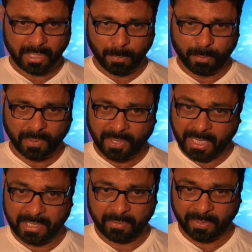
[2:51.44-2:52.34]
గెలుపు
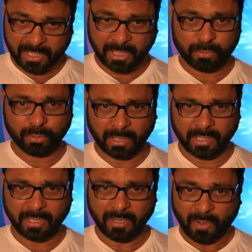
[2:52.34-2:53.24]
ఎవరికని ఎవరికి
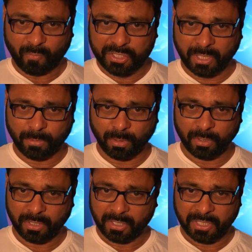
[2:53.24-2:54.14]
దక్కుతుందన్న విషయంలో
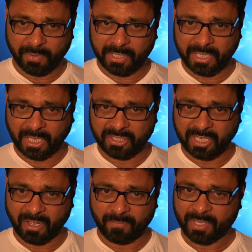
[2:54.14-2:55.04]
ఎవరికి
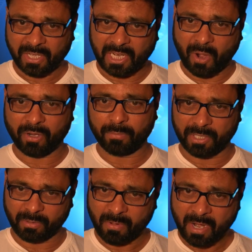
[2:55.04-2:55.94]
అంచనా రావడం
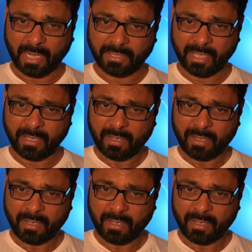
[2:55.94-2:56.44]
లేదు అయితే